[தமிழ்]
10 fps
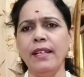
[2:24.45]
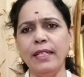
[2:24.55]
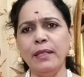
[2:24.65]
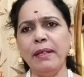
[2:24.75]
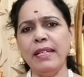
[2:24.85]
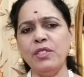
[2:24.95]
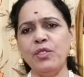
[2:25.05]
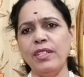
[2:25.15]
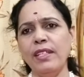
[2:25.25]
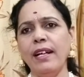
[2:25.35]
இது
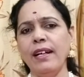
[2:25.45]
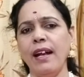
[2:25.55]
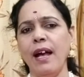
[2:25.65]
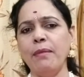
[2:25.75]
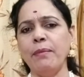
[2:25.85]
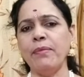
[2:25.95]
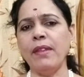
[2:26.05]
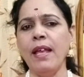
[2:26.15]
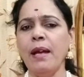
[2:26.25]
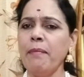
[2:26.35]
மிகச்சிறிய கிராமம்
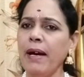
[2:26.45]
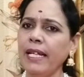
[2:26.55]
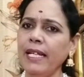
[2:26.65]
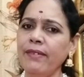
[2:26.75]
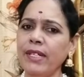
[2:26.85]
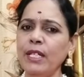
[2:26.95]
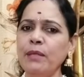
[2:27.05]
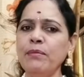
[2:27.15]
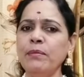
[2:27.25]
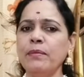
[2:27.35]

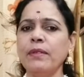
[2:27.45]
மறையவர்களும்